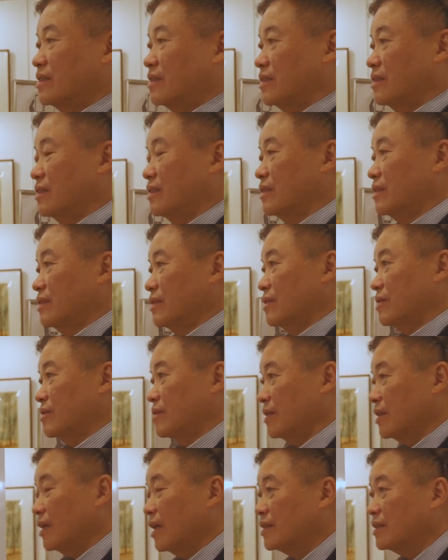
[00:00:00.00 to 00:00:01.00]
呃，
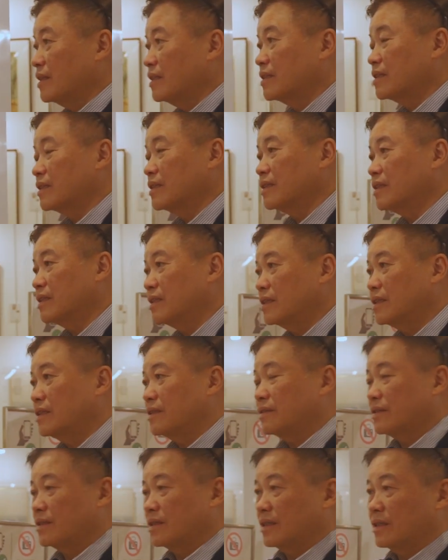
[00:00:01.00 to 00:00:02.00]
学大先生呢
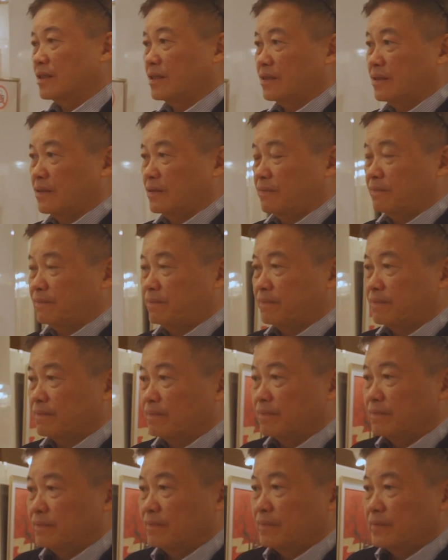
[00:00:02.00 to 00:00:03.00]
的。
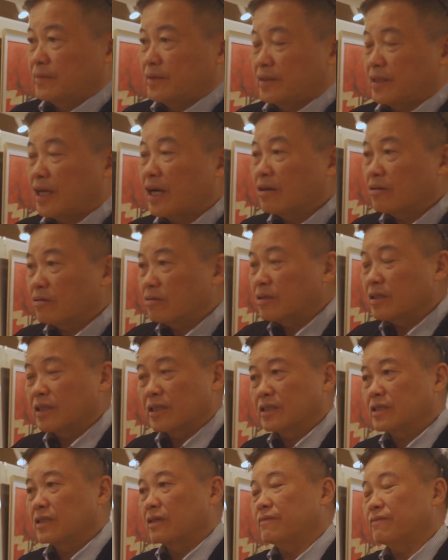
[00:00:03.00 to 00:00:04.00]
张罗了
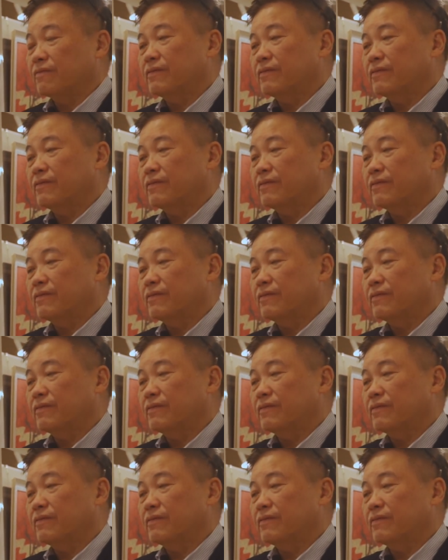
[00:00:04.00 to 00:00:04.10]
一些